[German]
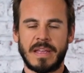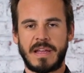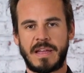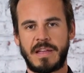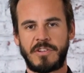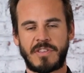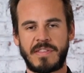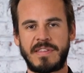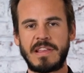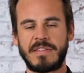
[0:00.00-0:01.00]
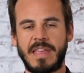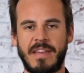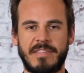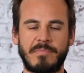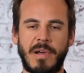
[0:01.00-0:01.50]
äh, statt Ziel und die
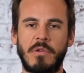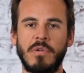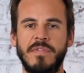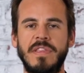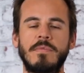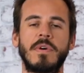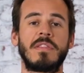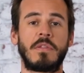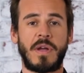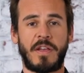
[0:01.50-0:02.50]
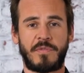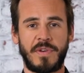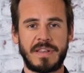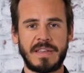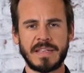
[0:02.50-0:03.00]
ersten paar Kurven, die wurden neu
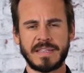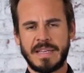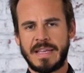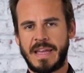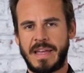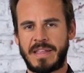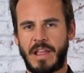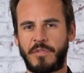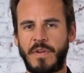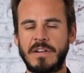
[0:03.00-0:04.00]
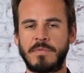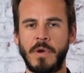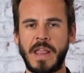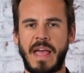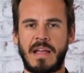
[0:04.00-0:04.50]
asphaltiert. Äh, der Asphalt
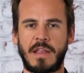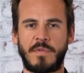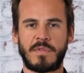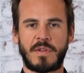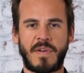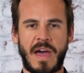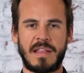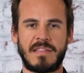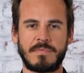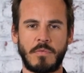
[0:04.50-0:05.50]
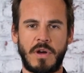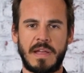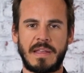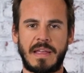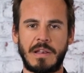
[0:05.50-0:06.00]
wurde eigentlich von den Fahrern an diesem
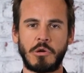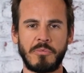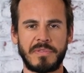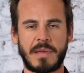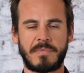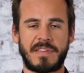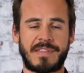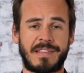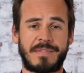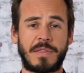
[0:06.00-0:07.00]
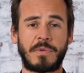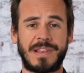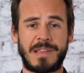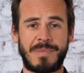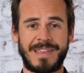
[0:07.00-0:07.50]
Wochenende gelobt. Die haben gesagt, es war
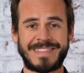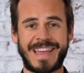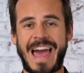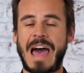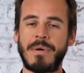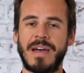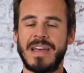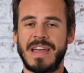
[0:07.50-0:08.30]
deutlich besser. Aber